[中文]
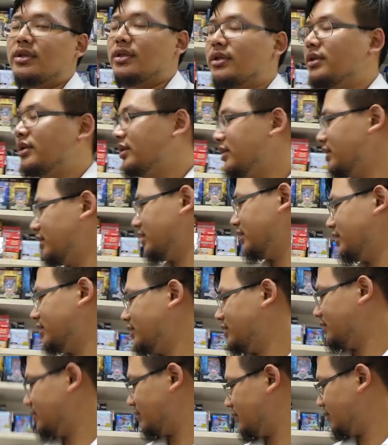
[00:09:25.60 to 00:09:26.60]
很多观
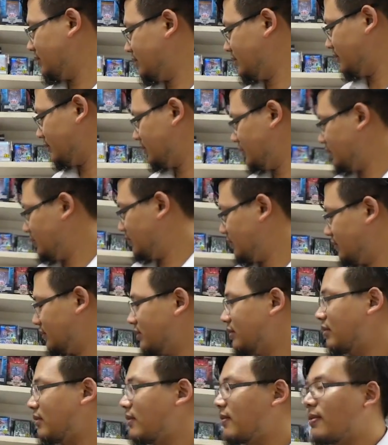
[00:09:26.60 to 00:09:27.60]
众朋友都有讲说，
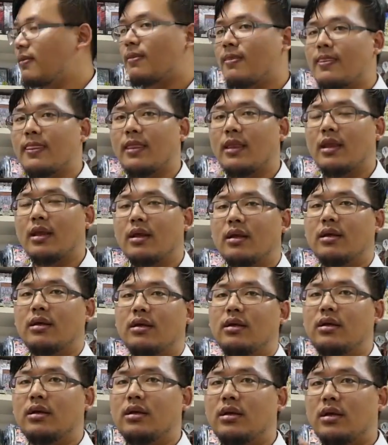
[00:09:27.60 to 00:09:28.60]
他这一个已经出了
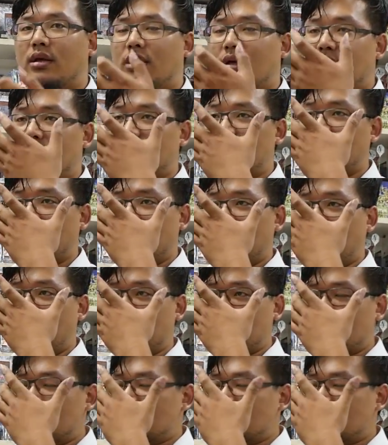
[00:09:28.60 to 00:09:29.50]
很久了。然后我说，